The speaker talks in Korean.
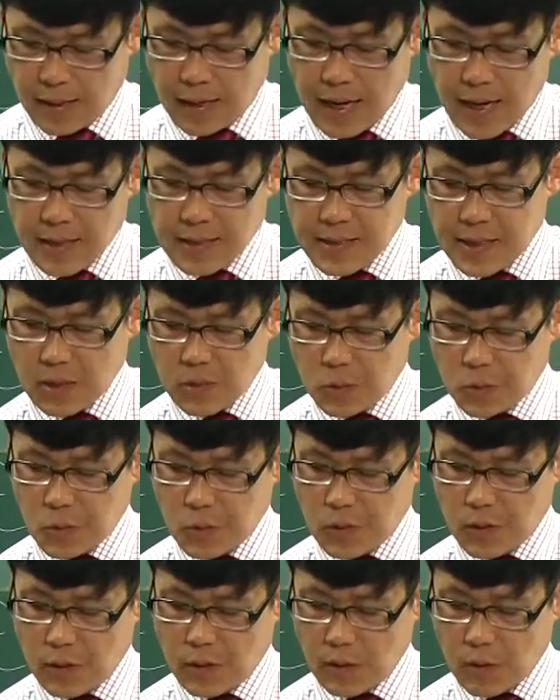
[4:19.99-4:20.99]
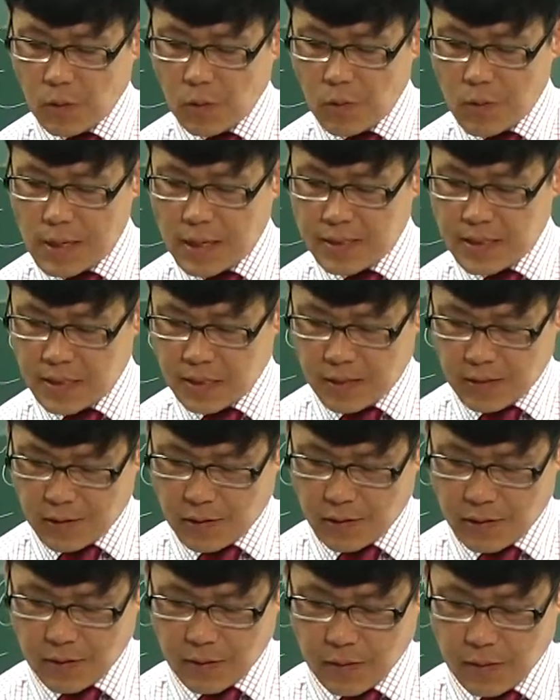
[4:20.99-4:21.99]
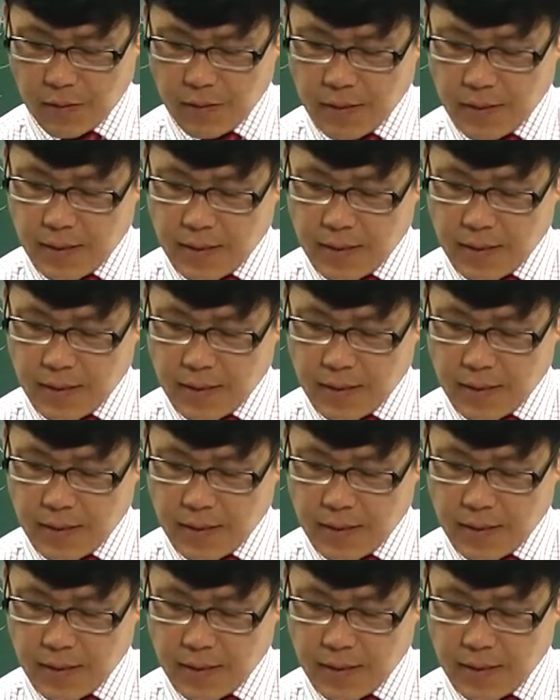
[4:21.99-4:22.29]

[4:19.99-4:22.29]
강제 노동형이고 오늘날 징역형이고